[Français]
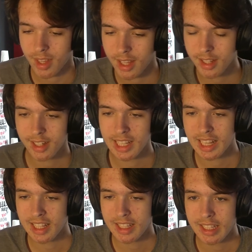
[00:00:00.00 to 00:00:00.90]
En plus,
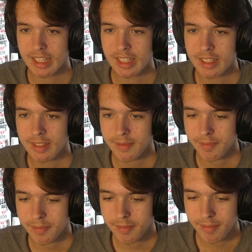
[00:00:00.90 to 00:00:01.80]
j'ai mis, j'ai
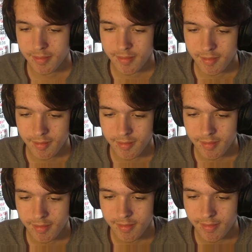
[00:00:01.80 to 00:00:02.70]
fait en sorte qu'il voit
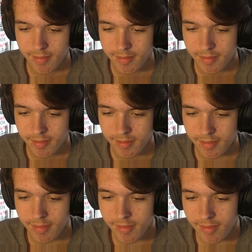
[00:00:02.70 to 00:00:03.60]
deux obscurs et
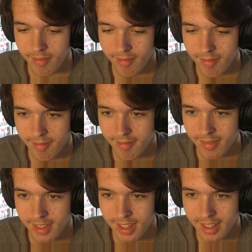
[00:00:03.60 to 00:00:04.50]
là, cette là, je
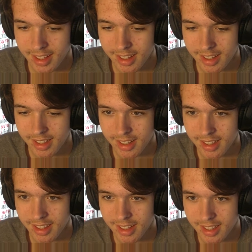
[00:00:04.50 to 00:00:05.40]
qu'il
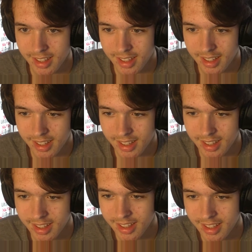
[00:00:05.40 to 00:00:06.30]
voit sept
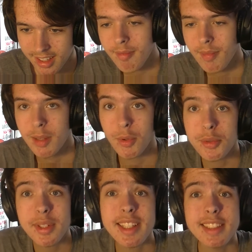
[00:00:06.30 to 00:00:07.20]
obscurs. Bon, en
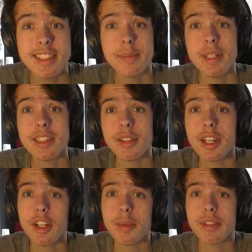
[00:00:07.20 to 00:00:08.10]
tout cas, n'hésitez pas à dire dans
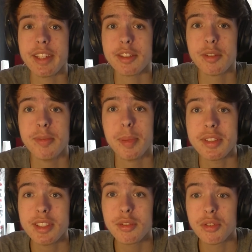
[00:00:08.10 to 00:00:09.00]
les commentaires ce que vous
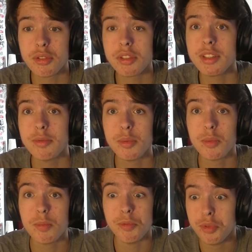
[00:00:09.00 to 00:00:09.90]
pensez de ce jeu si vous
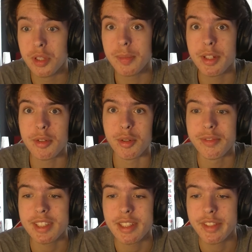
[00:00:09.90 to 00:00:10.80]
voulez bien qu'on
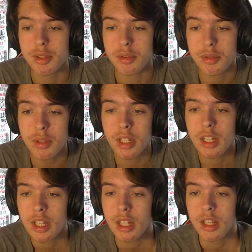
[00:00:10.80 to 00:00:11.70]
refasse des vidéos dessus.
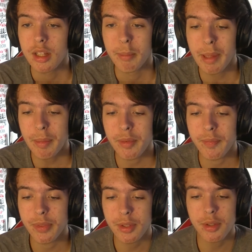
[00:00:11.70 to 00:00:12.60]
Même
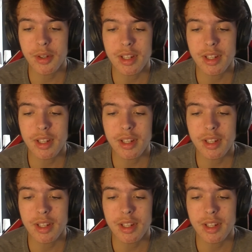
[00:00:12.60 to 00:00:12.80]
que dans